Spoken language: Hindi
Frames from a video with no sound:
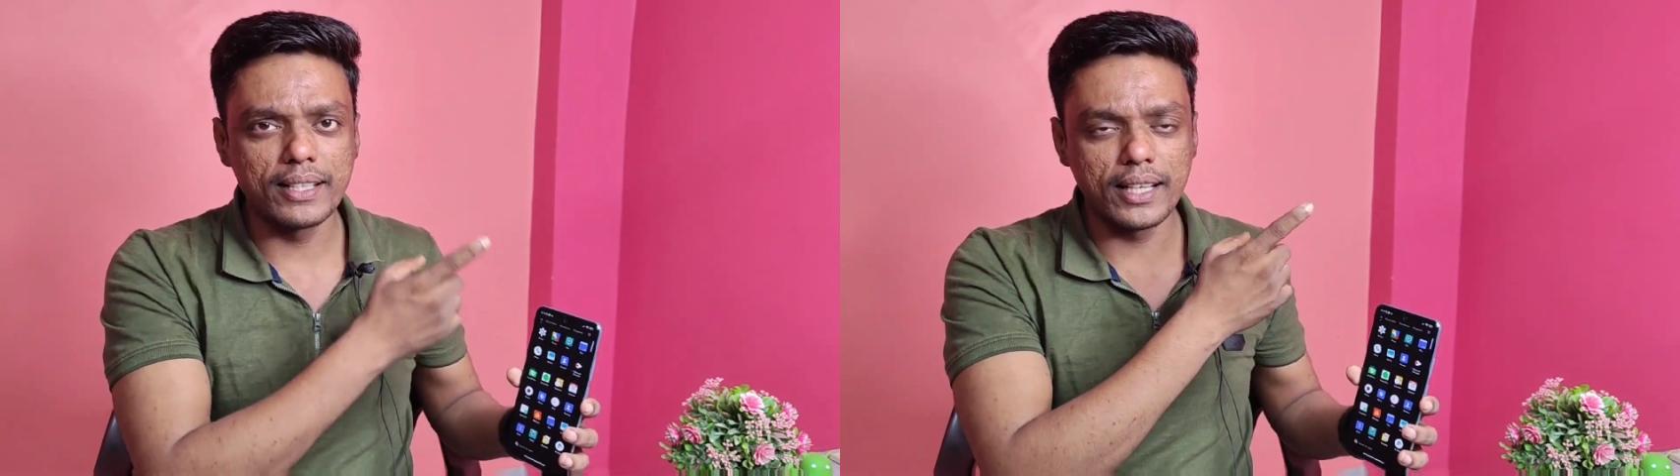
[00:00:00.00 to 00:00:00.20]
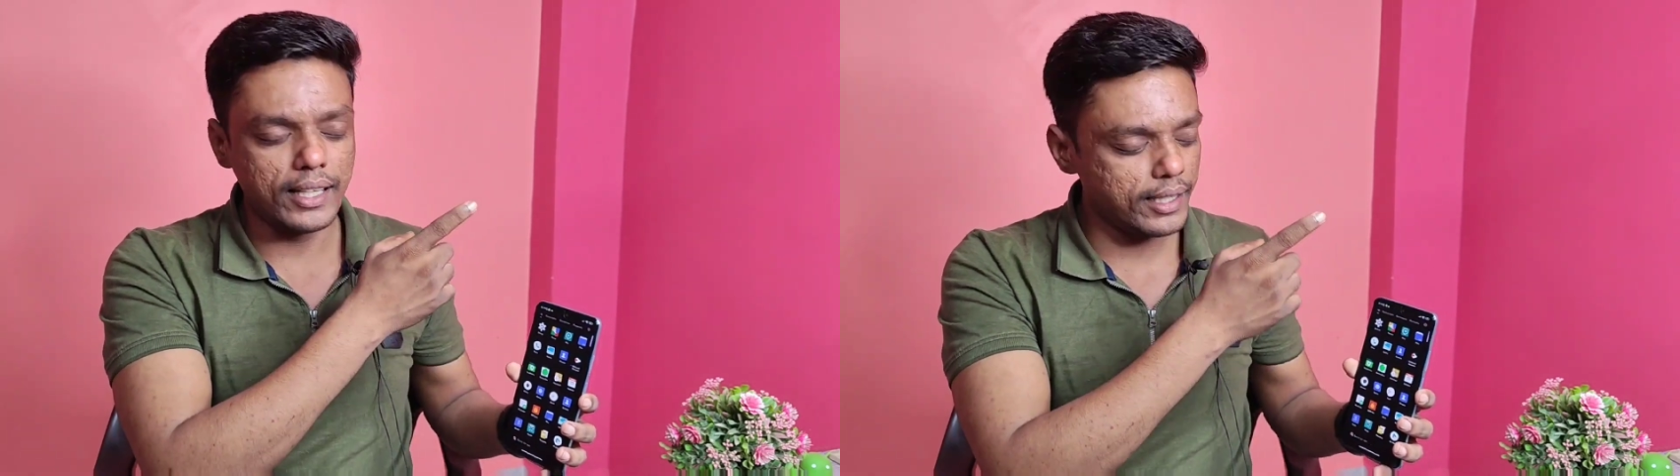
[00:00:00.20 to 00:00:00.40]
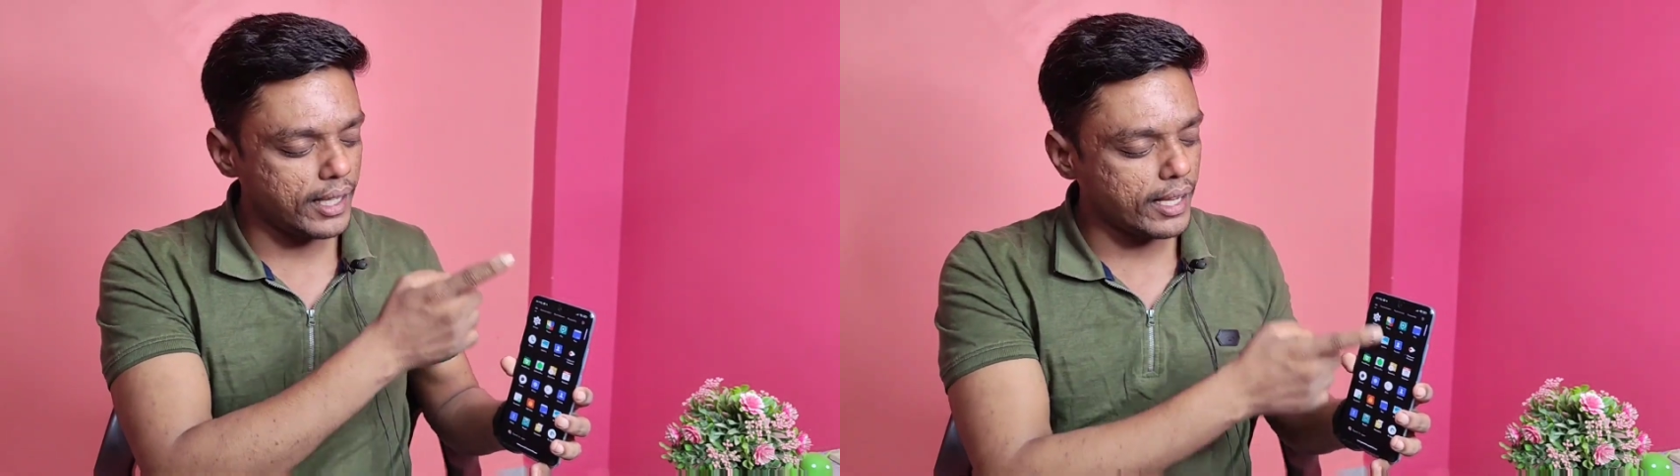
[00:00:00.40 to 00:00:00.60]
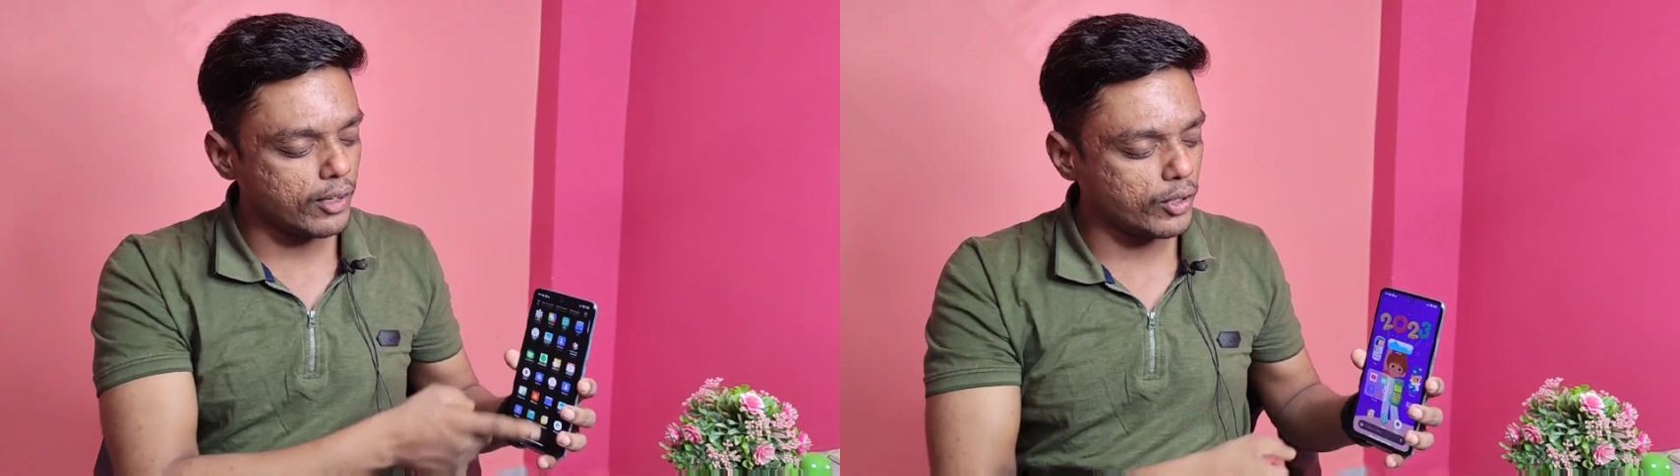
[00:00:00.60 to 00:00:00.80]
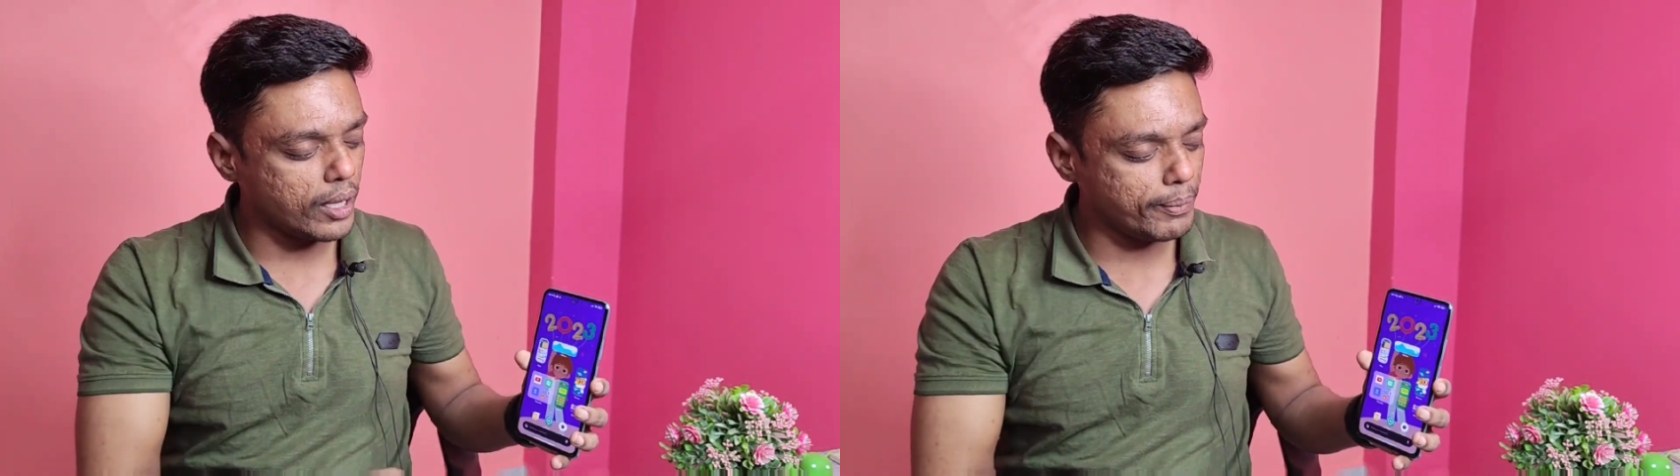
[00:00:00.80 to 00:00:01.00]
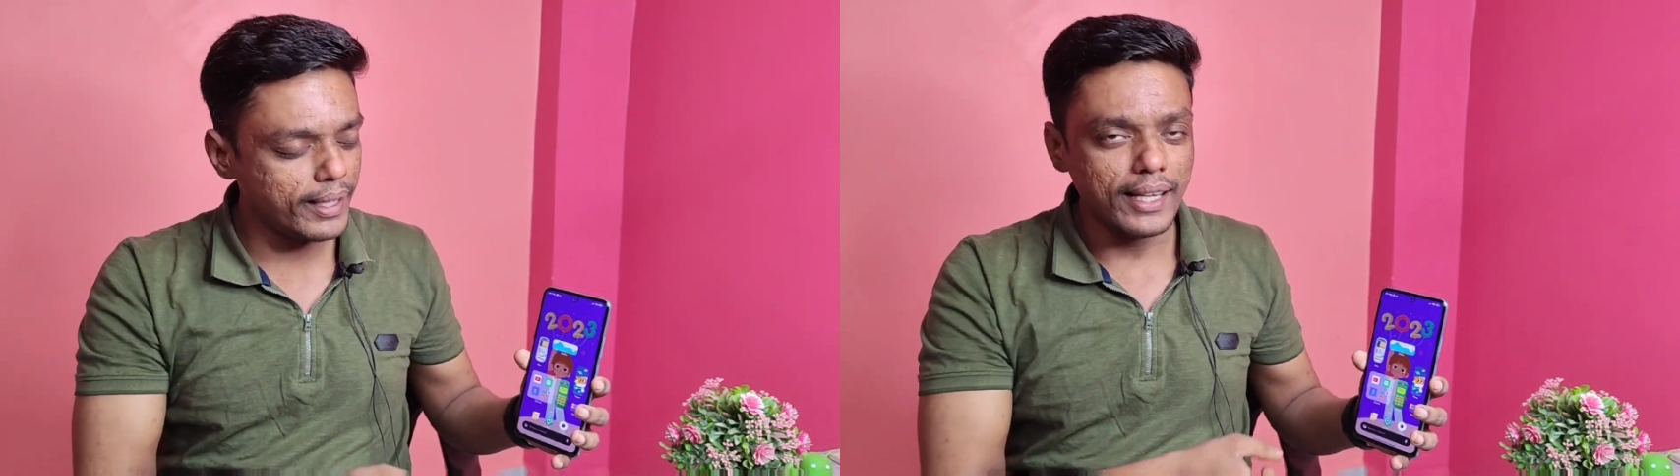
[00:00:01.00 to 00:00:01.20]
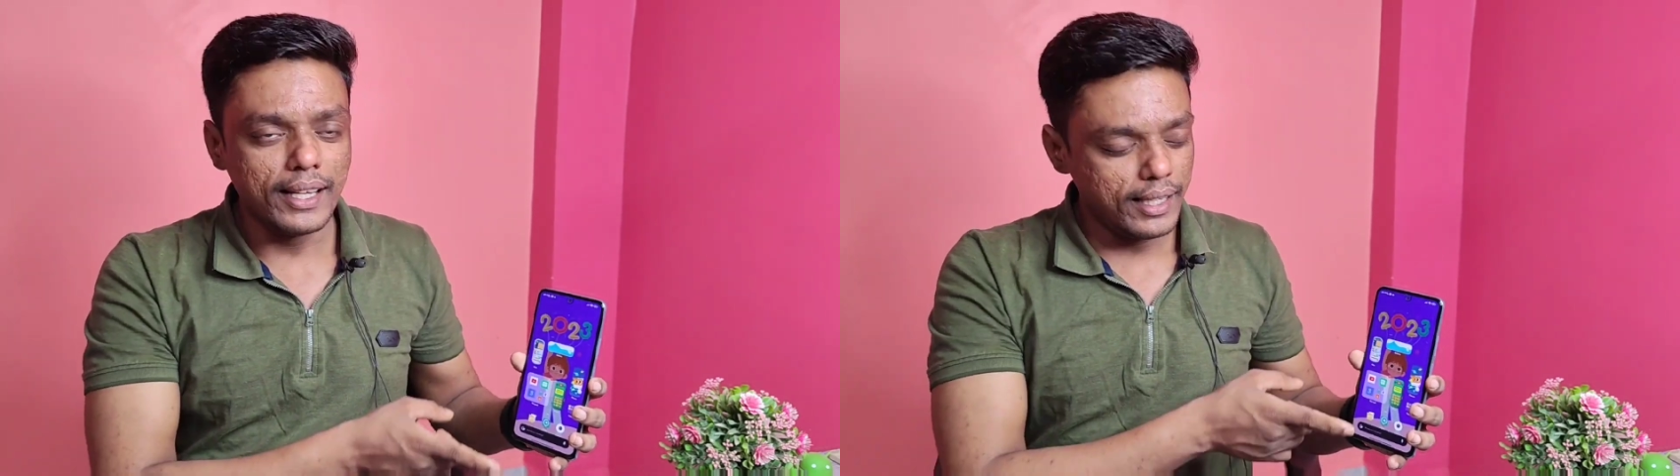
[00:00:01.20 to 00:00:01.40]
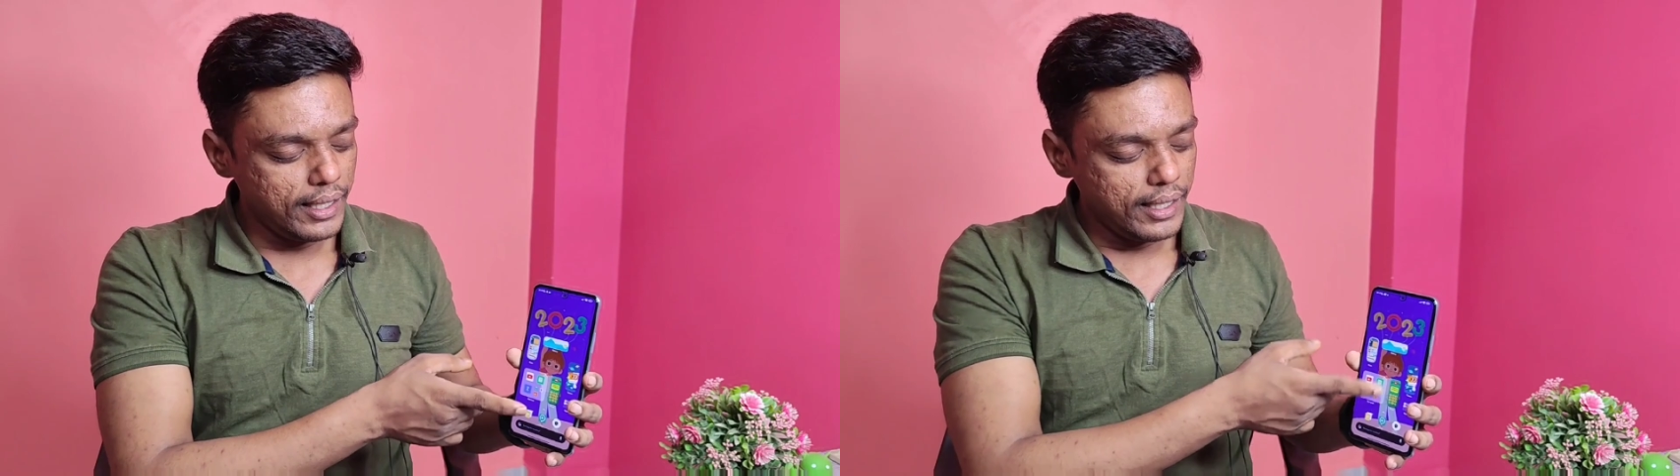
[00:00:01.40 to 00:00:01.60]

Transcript: कस्टमाइज कर लेते थे आइकन को यहाँ पर